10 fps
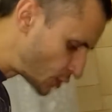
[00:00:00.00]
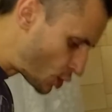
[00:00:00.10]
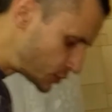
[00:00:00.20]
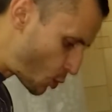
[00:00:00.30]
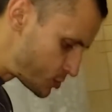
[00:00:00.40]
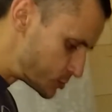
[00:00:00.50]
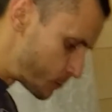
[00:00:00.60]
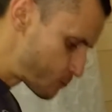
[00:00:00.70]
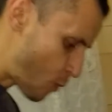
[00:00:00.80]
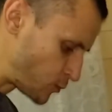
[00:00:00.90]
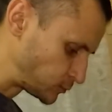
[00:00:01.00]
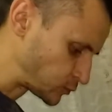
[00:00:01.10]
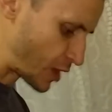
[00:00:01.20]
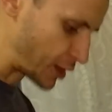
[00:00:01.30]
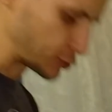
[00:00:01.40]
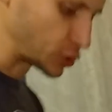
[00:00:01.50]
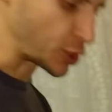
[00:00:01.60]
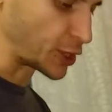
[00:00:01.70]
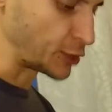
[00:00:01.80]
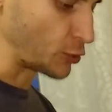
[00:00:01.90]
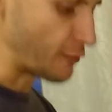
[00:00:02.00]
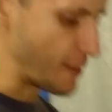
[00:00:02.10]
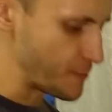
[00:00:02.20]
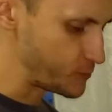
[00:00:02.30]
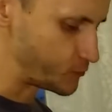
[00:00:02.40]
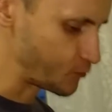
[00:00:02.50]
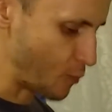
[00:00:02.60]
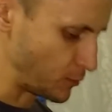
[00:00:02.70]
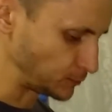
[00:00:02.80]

Странно, конечно. А Поэтому, наверное, нам не